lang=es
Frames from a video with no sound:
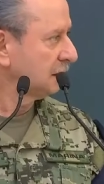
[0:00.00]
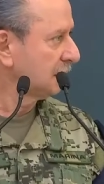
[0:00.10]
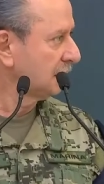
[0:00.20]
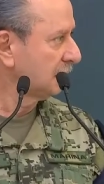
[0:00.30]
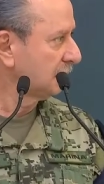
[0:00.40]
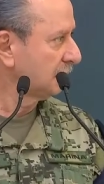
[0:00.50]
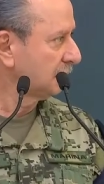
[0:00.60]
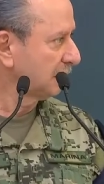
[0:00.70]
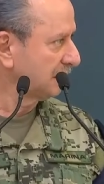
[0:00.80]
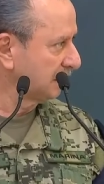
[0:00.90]

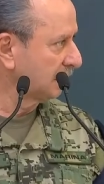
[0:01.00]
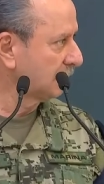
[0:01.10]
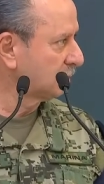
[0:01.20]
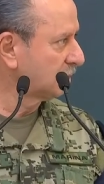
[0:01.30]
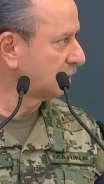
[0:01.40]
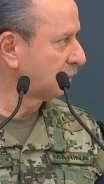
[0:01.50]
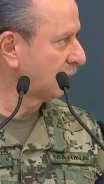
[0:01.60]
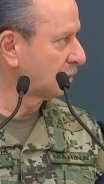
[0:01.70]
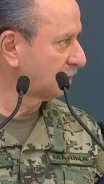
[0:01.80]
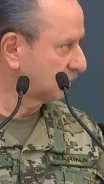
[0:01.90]
eh, presidenta
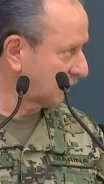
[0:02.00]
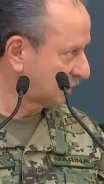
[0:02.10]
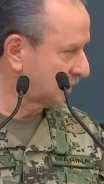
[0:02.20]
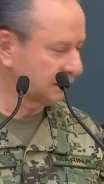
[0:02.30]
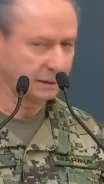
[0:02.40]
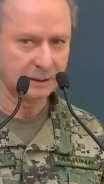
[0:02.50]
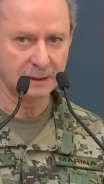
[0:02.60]
municipal, muchas gracias.